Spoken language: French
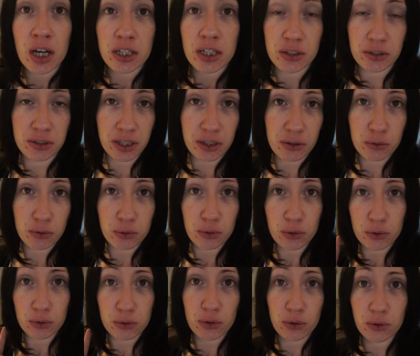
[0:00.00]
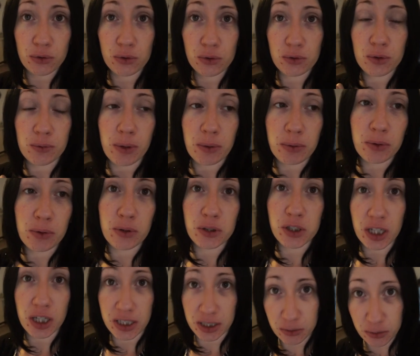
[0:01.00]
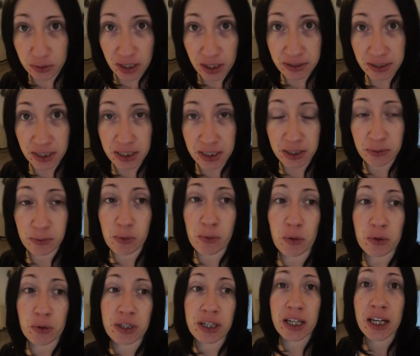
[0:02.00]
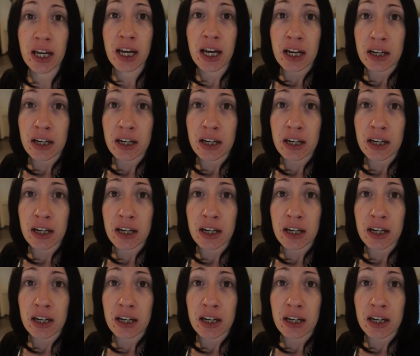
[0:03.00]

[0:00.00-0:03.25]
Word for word: J'en ai reçu deux autres de Pop Culture, les deux dernières qui me manquaient.